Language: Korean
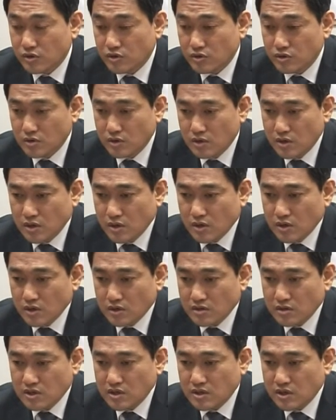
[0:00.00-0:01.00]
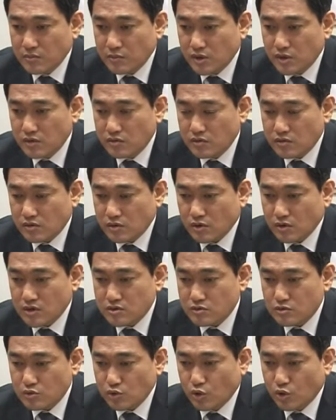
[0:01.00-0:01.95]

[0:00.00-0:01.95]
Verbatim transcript: 음. 그렇게 되면 결과적으로